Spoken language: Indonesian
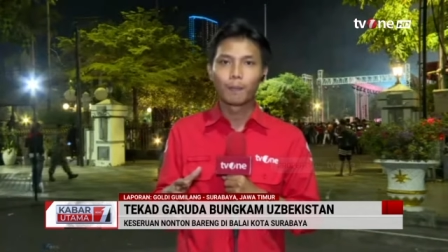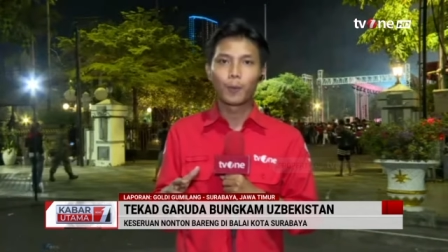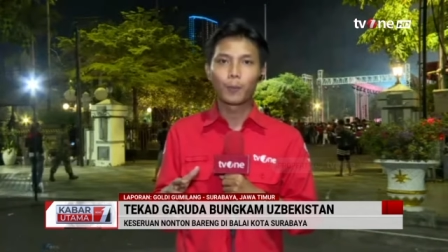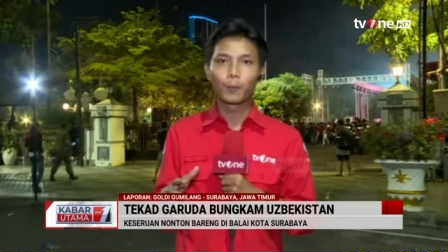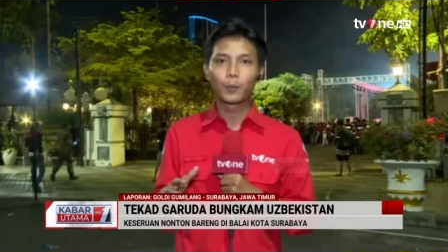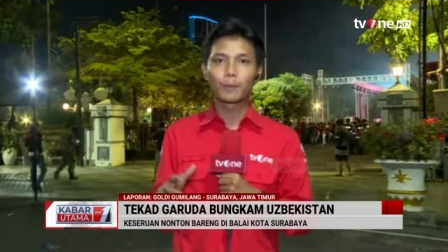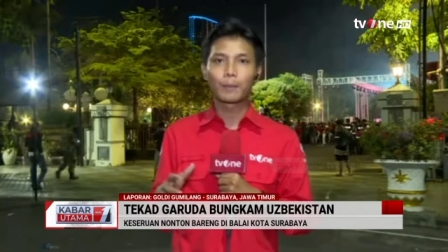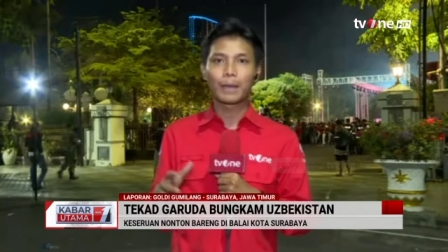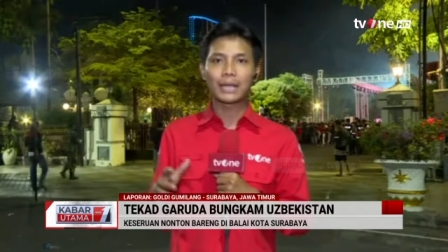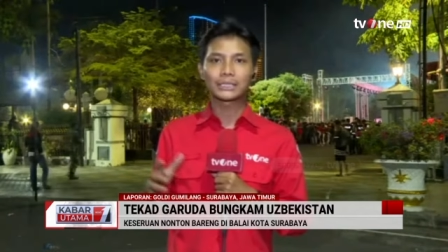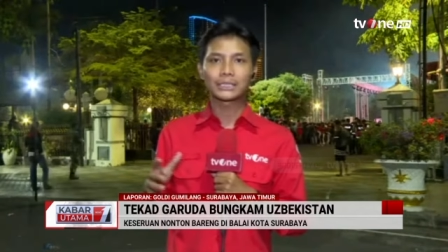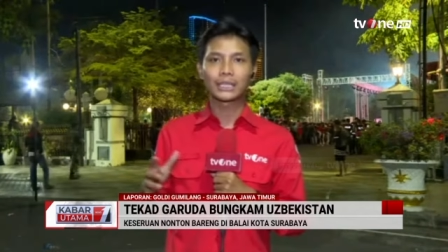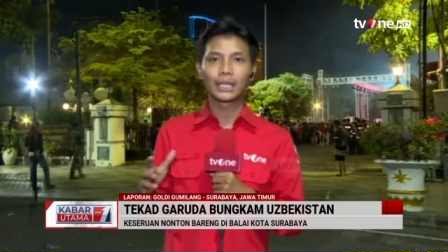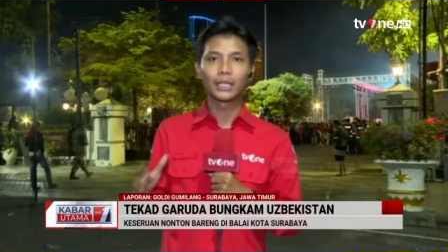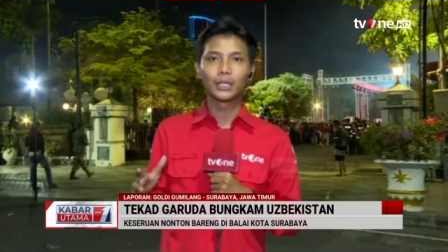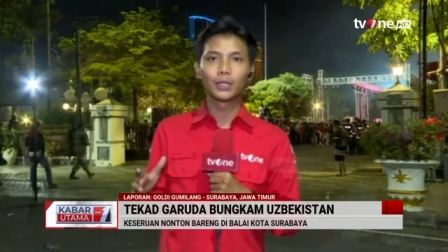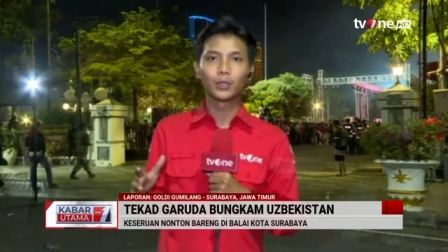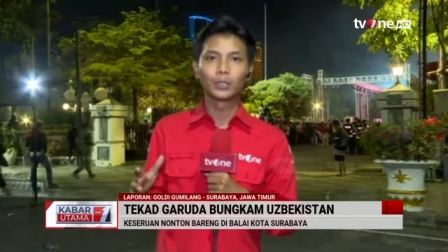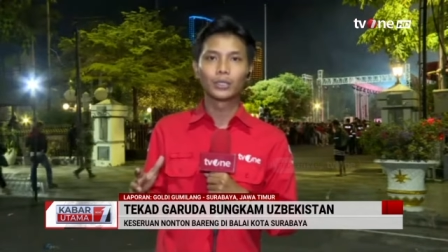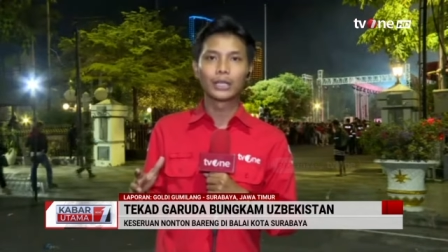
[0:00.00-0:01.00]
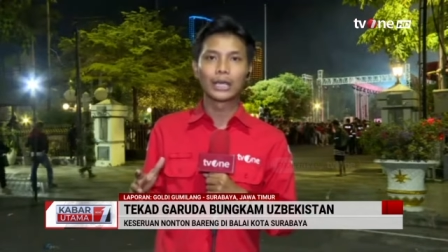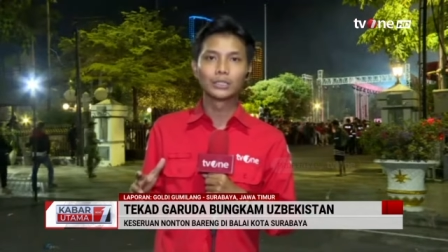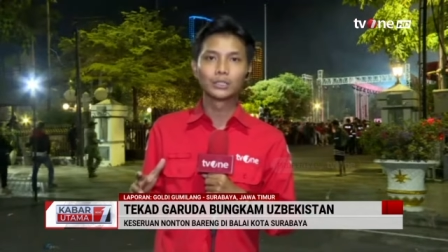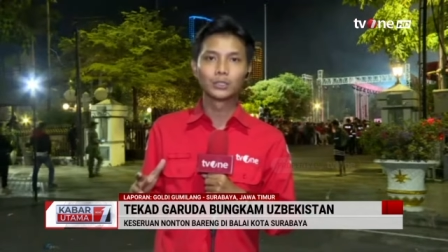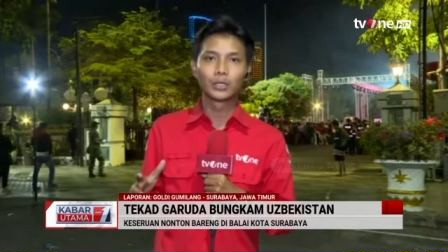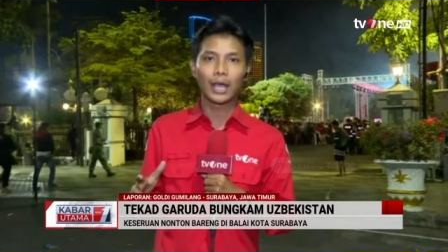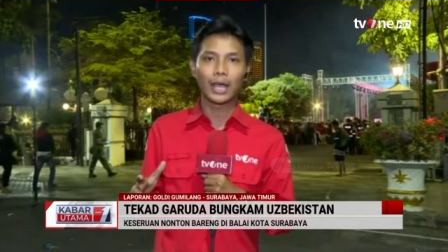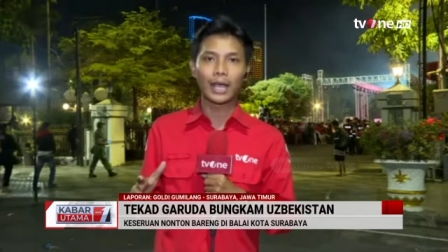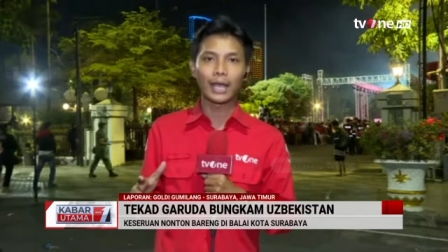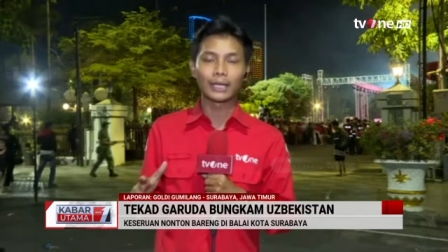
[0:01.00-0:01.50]
maupun Marcelino dan
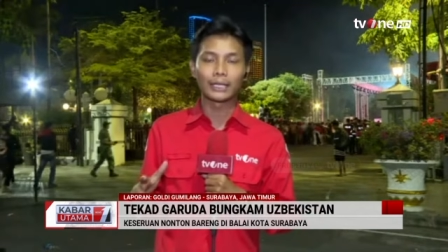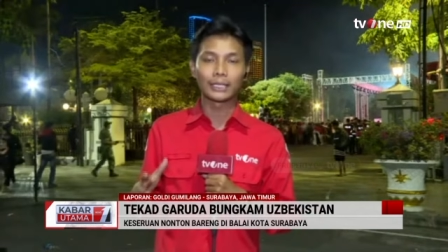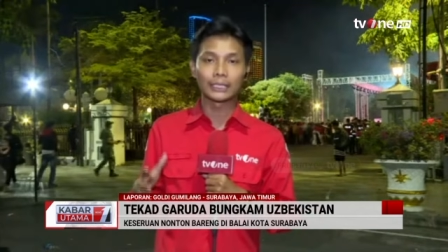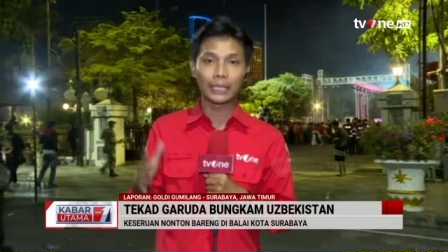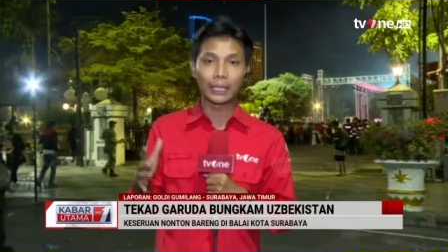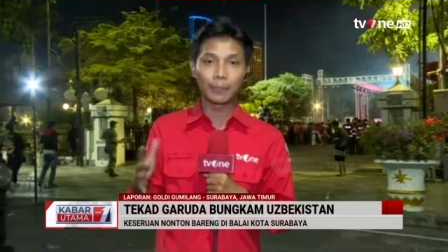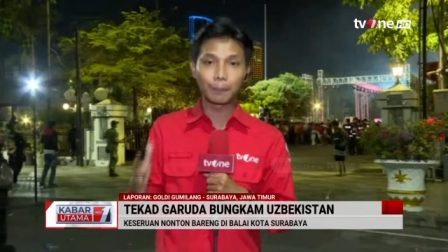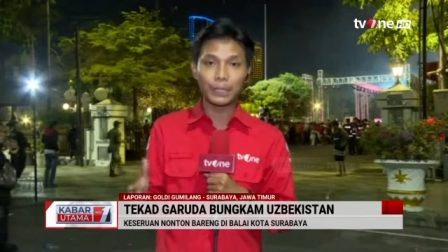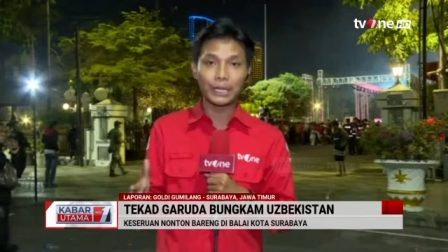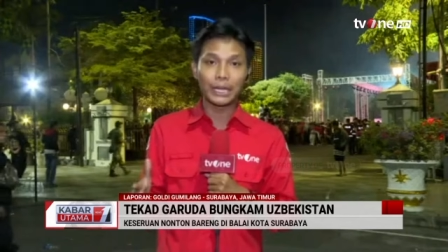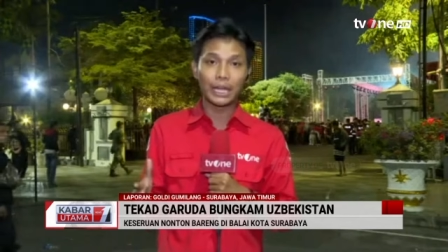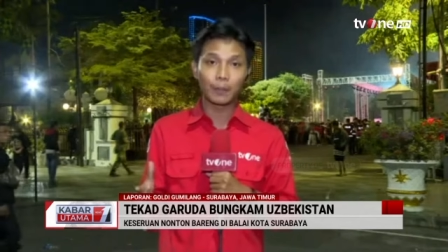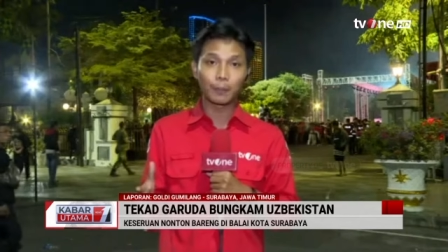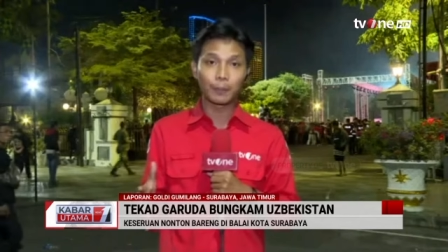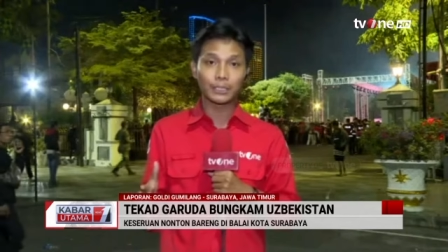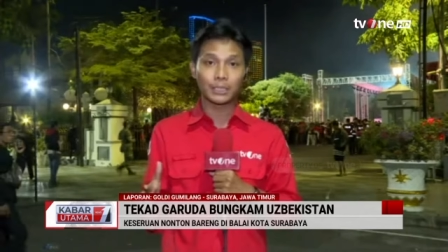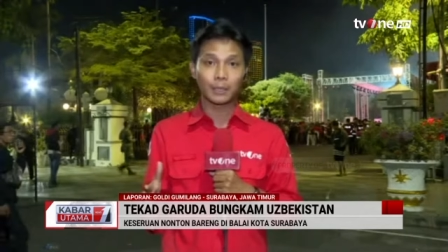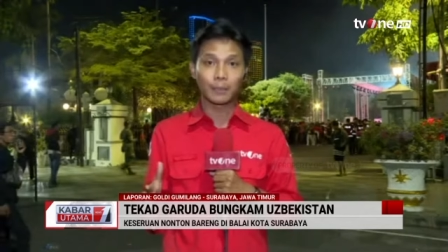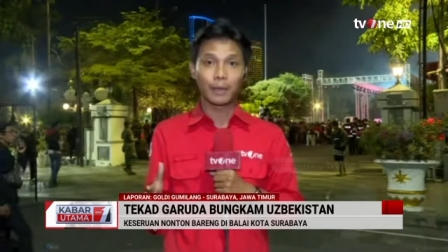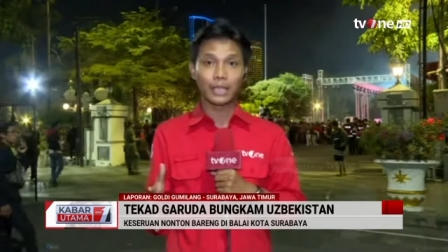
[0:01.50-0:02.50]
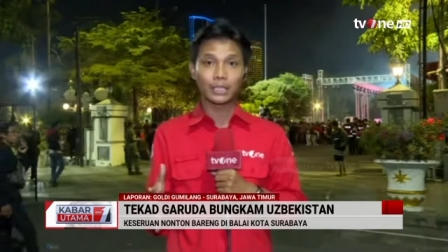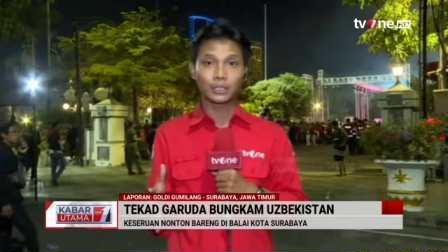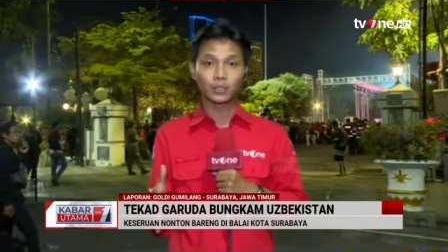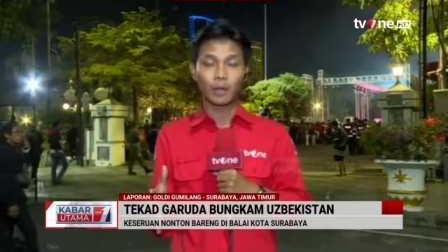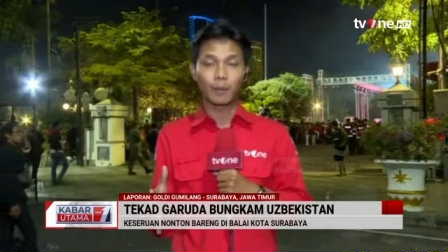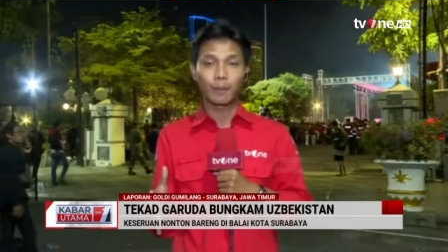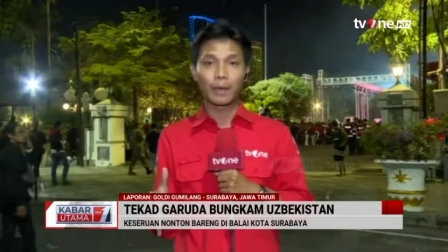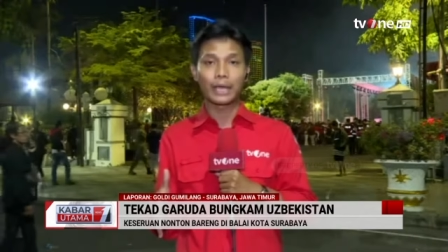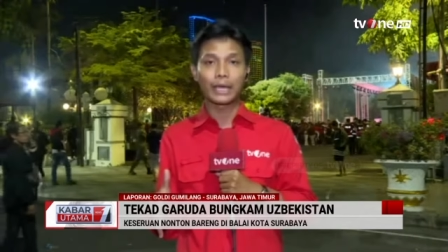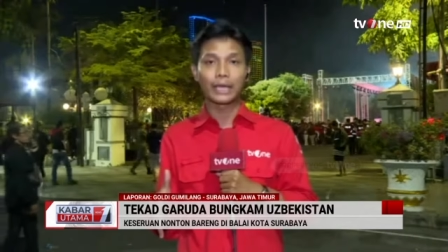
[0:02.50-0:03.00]
juga uh, kiper dari Persebaya
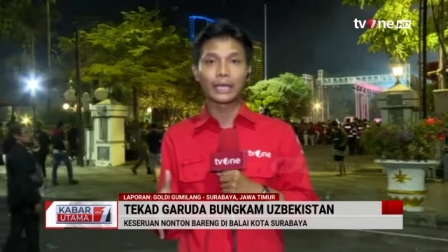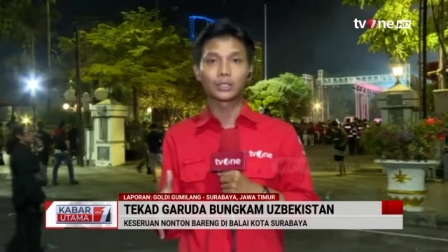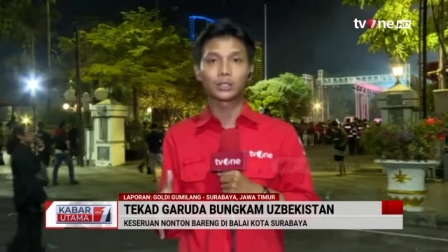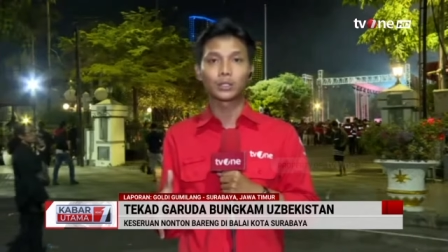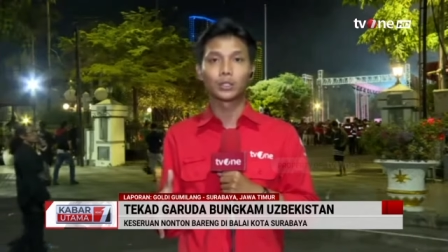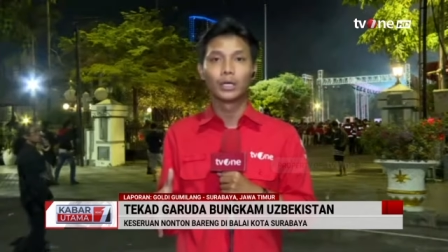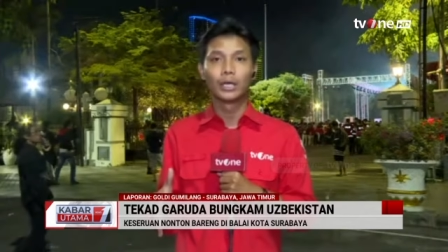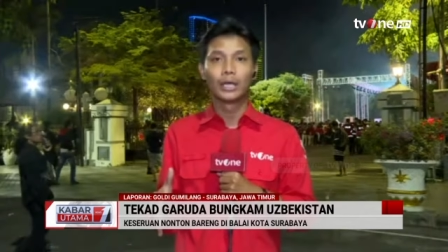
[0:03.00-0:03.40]
Surabaya yaitu